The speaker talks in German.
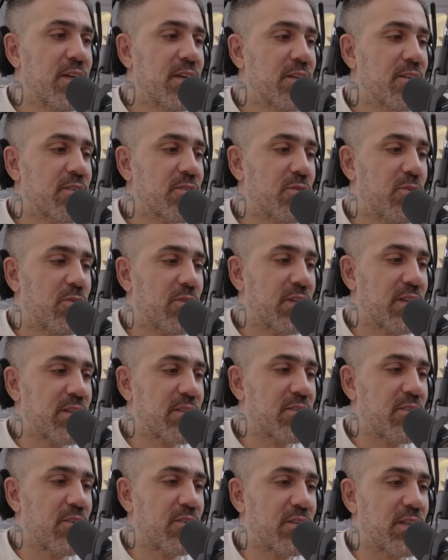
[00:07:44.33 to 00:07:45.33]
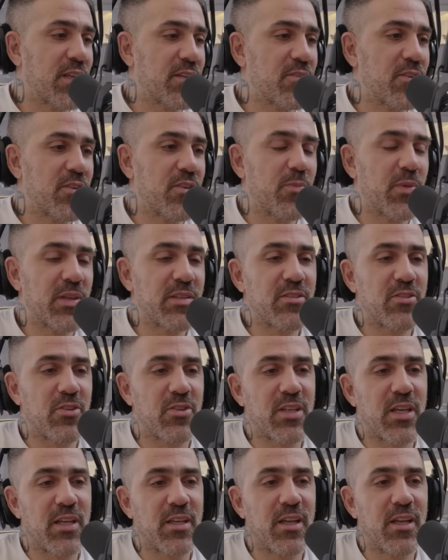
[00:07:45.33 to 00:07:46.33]
So, und das ist auch, da sollte man sich auch
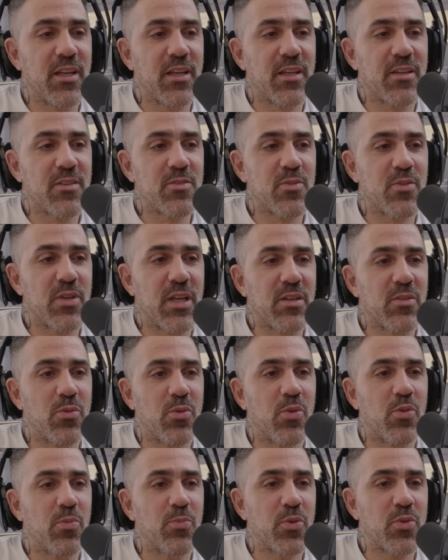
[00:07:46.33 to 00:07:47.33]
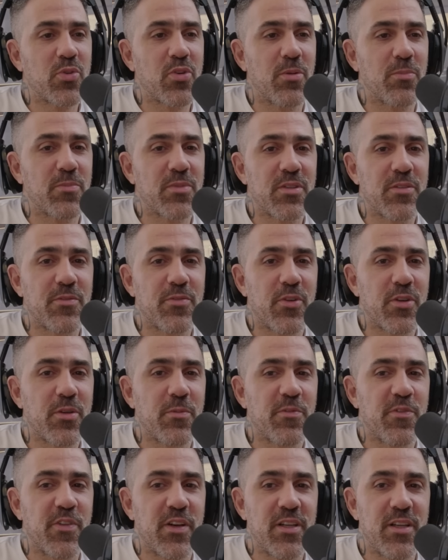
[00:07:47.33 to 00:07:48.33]
dran erinnern, so an Hochmut kommt äh, vor dem
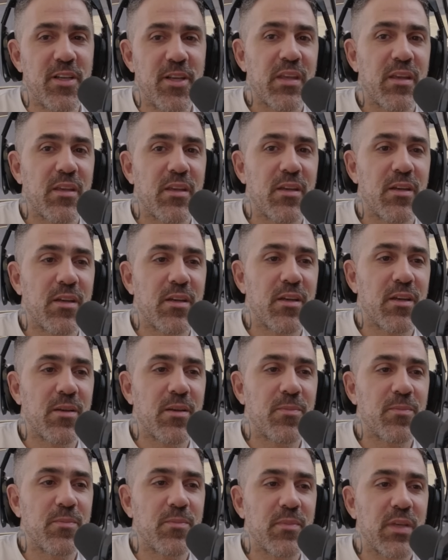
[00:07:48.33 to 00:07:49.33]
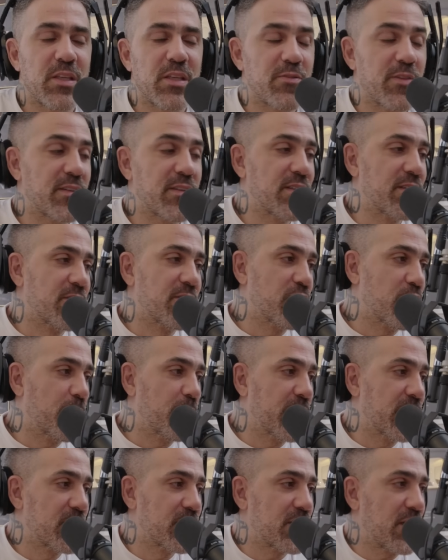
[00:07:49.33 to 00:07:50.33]
Fall. Ähm, ich weiß jetzt nicht, ob
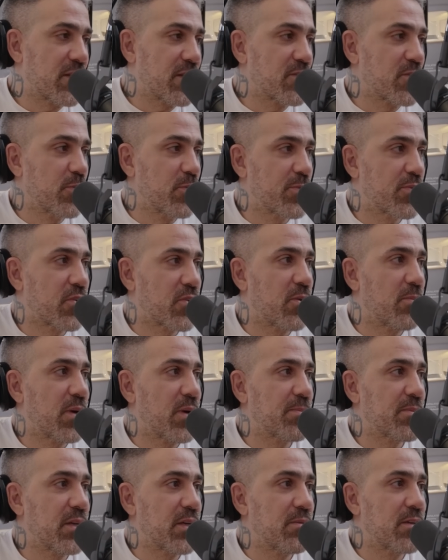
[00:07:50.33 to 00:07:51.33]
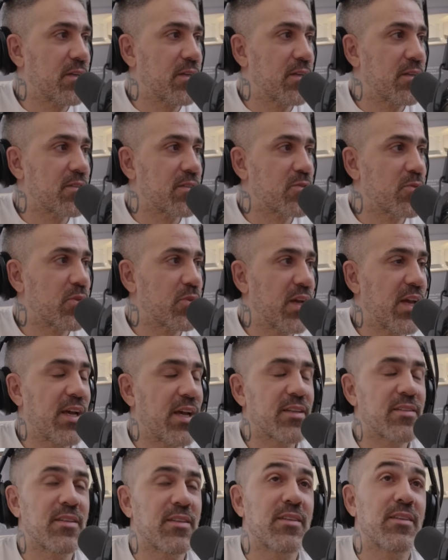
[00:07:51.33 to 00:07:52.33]
ihr das alles so mitbekommen habt, aber so
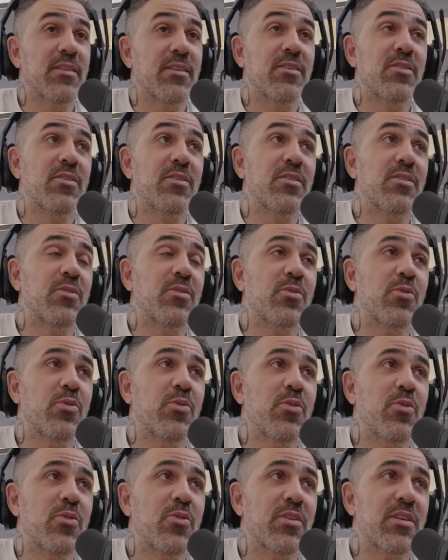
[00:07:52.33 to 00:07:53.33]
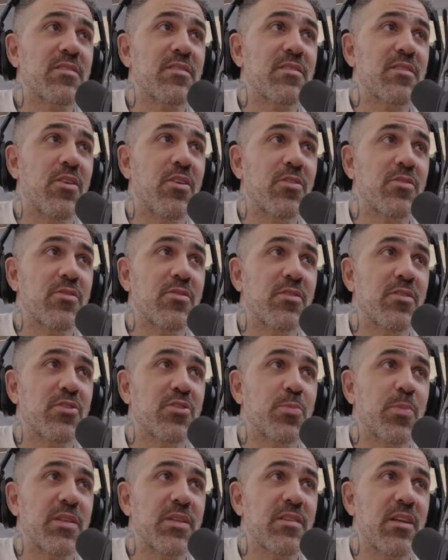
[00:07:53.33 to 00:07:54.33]
Hertha und Union, das ist ja auch so eine
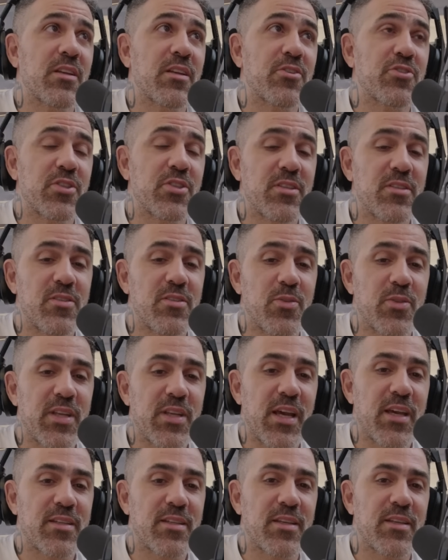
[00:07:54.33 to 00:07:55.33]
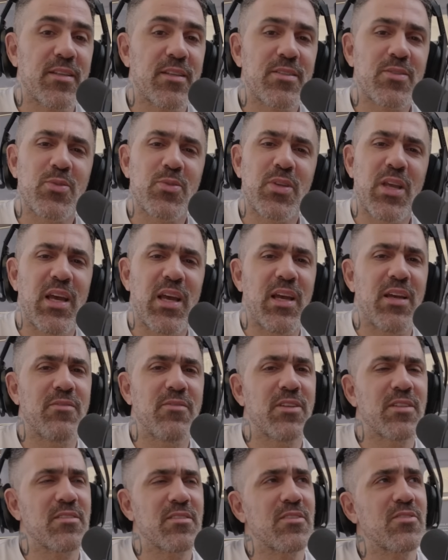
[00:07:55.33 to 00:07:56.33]
spezielle Geschichte. Und Hertha, so, ja,
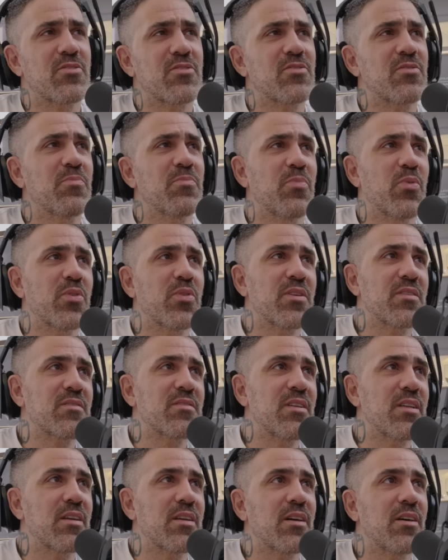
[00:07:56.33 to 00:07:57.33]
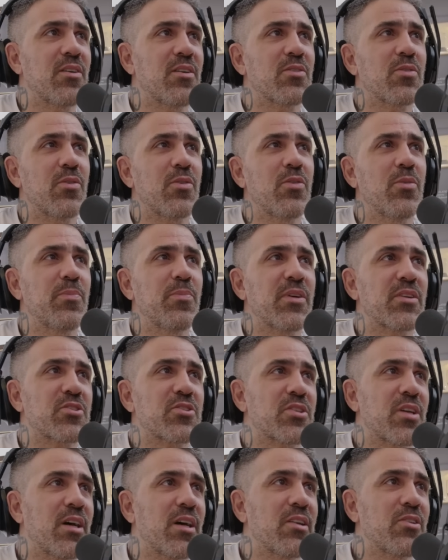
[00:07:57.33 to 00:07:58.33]
wir sind Bundesliga und
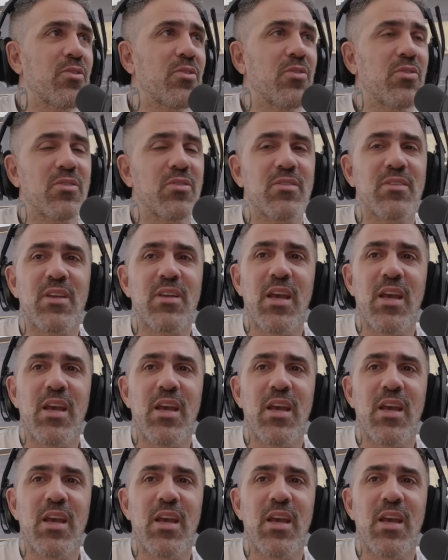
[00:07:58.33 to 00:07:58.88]
Olympiastadion und